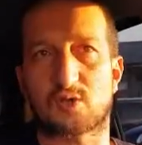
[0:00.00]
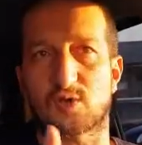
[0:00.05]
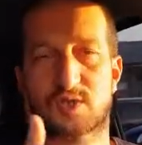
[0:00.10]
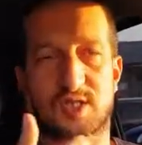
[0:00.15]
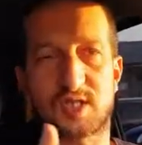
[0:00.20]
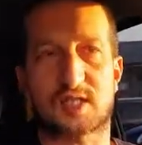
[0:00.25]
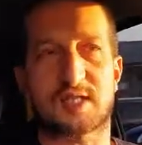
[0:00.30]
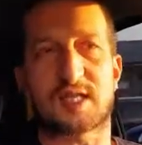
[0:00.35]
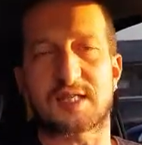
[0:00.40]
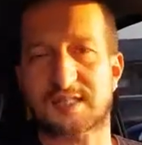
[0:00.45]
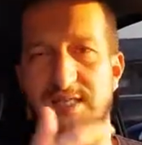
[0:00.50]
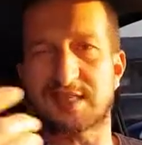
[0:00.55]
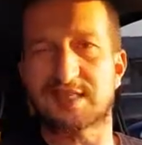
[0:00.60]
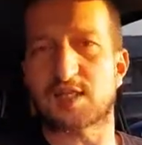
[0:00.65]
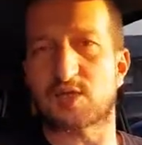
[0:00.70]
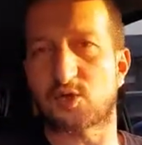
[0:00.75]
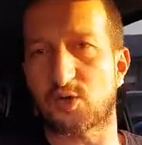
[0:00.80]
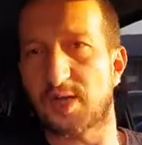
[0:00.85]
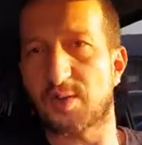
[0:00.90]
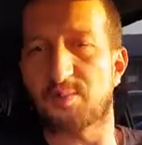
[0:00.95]
Donc, c'est quelqu'un
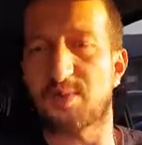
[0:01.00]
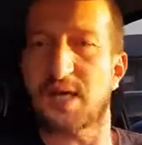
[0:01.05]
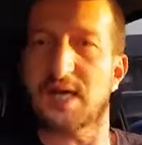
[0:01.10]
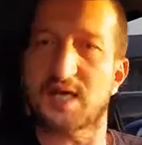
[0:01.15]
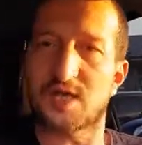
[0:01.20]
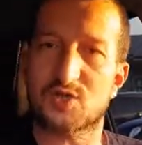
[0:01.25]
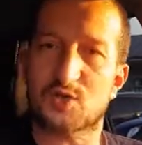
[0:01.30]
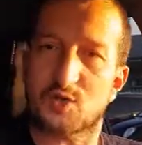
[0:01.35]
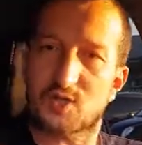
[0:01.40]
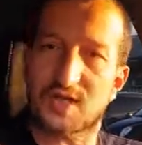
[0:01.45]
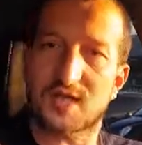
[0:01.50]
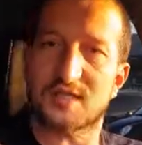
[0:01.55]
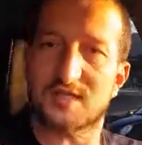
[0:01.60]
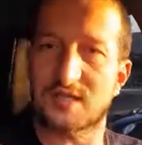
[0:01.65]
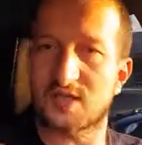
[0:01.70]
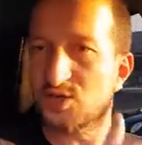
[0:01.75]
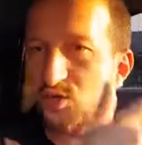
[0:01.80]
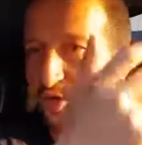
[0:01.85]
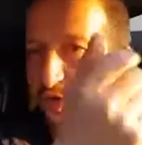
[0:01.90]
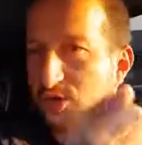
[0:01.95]
qui connaît bien les secrets
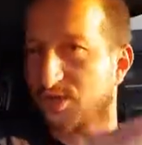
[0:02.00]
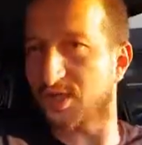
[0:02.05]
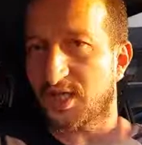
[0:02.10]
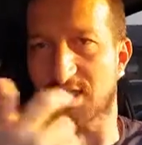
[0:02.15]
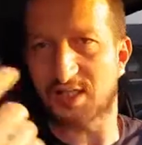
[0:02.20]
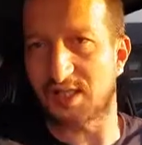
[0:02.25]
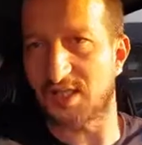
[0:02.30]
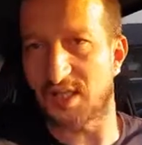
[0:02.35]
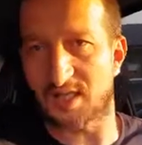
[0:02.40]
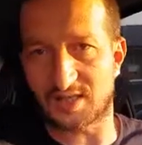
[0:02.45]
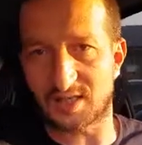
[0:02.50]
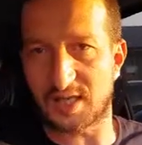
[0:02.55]
des autres et qui